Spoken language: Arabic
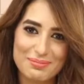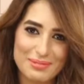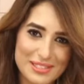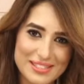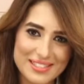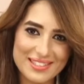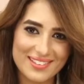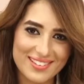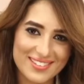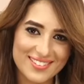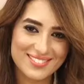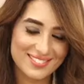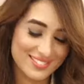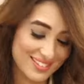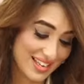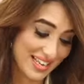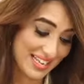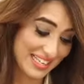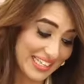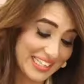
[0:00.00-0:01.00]
كتير
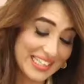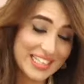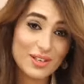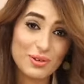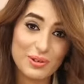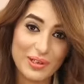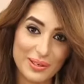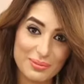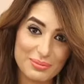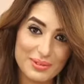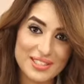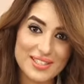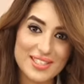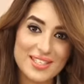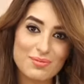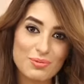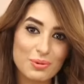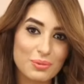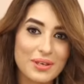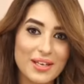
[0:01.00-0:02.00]
لان يعني انا لو اتكلمت
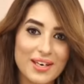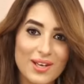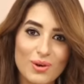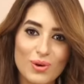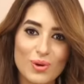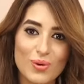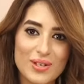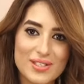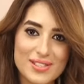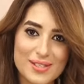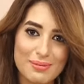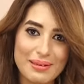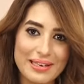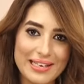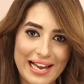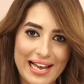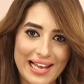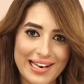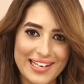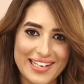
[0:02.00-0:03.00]
كتير ممكن اكل وانسى باقي
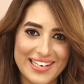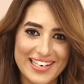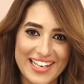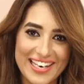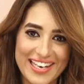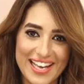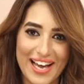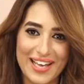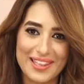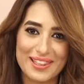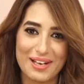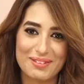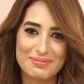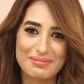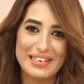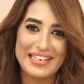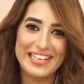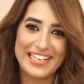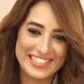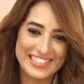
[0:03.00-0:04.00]
الحلقه اللي انا قاعده اعملها